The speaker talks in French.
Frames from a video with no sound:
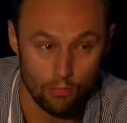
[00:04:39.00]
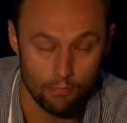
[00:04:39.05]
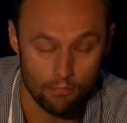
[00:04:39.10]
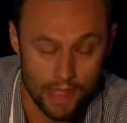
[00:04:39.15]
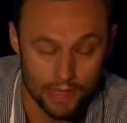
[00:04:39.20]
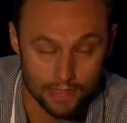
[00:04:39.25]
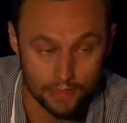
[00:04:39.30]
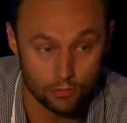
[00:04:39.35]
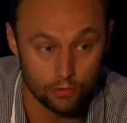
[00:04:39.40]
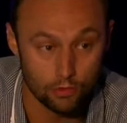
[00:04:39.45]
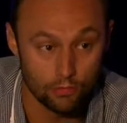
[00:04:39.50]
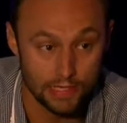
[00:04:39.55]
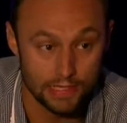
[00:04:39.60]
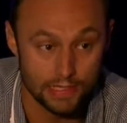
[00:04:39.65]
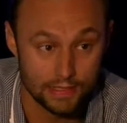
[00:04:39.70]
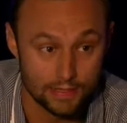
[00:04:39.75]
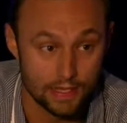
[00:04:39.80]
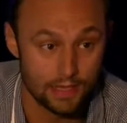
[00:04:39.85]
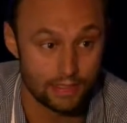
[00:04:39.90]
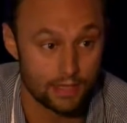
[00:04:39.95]
mars
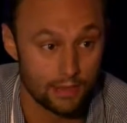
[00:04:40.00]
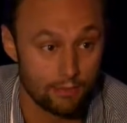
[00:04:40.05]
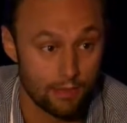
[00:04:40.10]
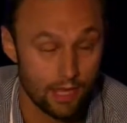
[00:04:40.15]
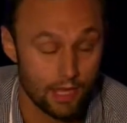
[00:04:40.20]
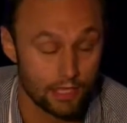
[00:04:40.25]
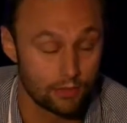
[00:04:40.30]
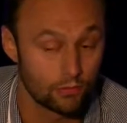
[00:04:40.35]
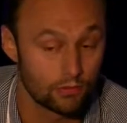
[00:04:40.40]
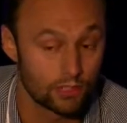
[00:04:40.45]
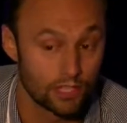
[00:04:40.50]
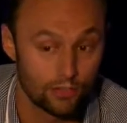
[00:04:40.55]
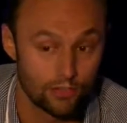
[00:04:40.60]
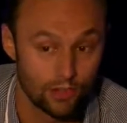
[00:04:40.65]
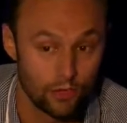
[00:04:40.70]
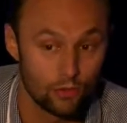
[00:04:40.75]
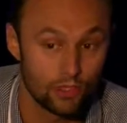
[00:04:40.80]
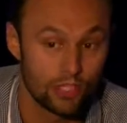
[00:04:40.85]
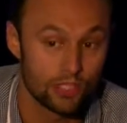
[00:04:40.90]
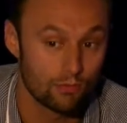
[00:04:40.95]
2016 à Paris, donc ça
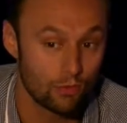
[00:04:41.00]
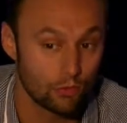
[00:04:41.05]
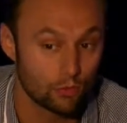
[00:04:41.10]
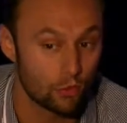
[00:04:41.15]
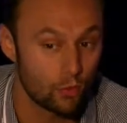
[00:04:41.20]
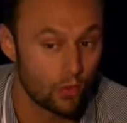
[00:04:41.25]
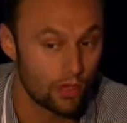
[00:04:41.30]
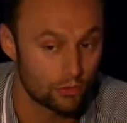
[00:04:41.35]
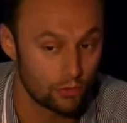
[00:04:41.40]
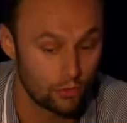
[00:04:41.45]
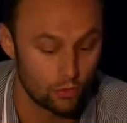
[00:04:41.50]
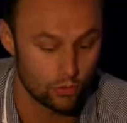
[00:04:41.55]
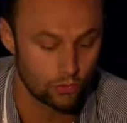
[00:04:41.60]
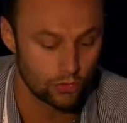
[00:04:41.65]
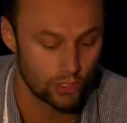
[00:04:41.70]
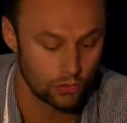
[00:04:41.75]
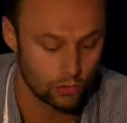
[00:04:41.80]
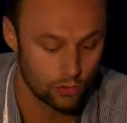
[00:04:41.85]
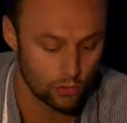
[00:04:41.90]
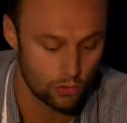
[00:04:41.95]
fait uniquement trois ans qu'on
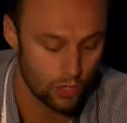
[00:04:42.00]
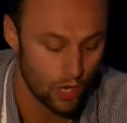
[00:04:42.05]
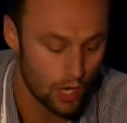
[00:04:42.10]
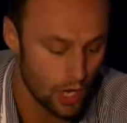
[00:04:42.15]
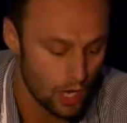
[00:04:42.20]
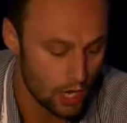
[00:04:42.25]
est sur le,